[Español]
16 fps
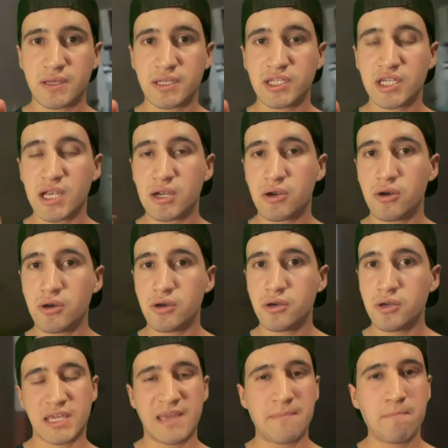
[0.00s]
de
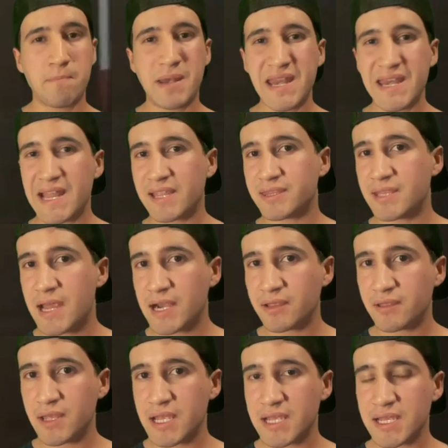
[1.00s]
Chaco, que en plena
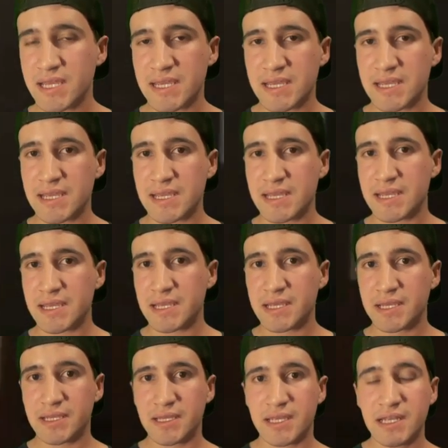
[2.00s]
tarde eh,
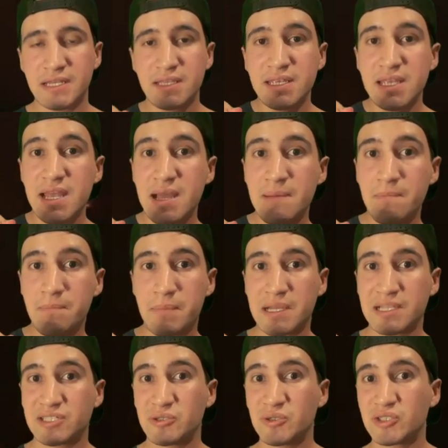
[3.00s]
el día
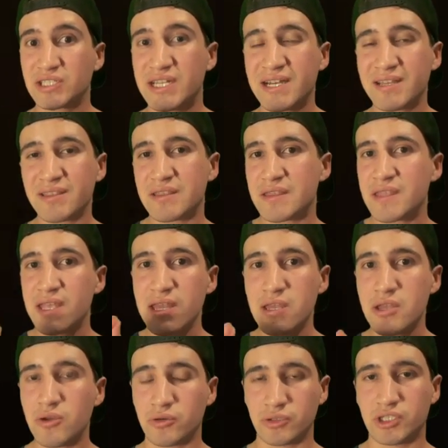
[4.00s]
pasó a ser de
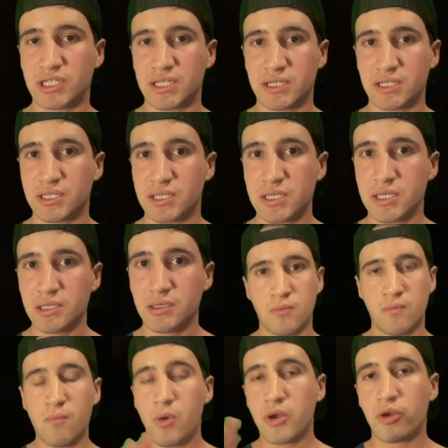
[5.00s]
noche, ¿sí?
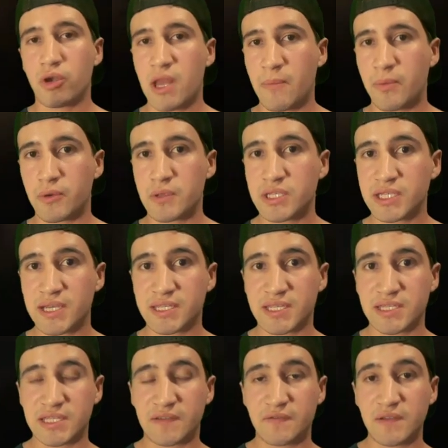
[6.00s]
Bueno, en la provincia de
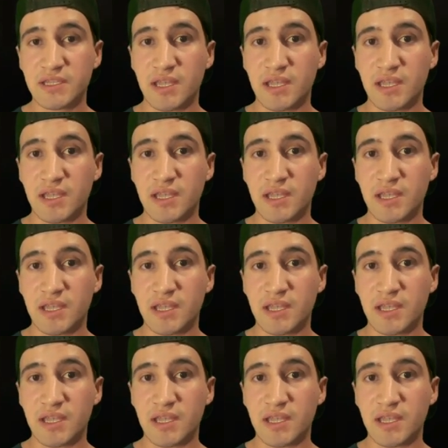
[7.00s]
Santa Fe